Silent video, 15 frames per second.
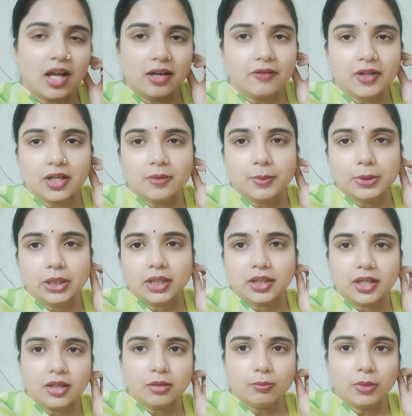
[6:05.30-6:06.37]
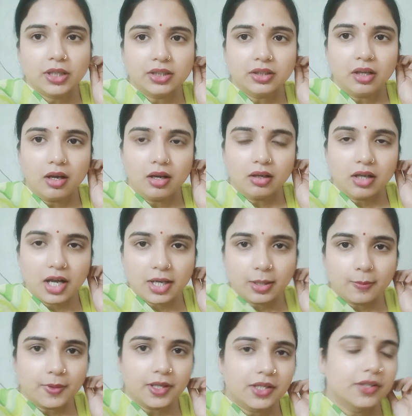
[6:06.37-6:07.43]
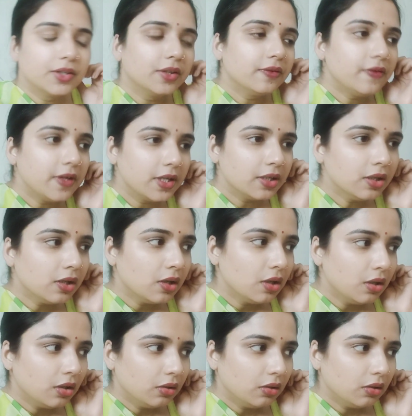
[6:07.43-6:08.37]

खाना वाना बना के व्रत का खाना बनाया था फिर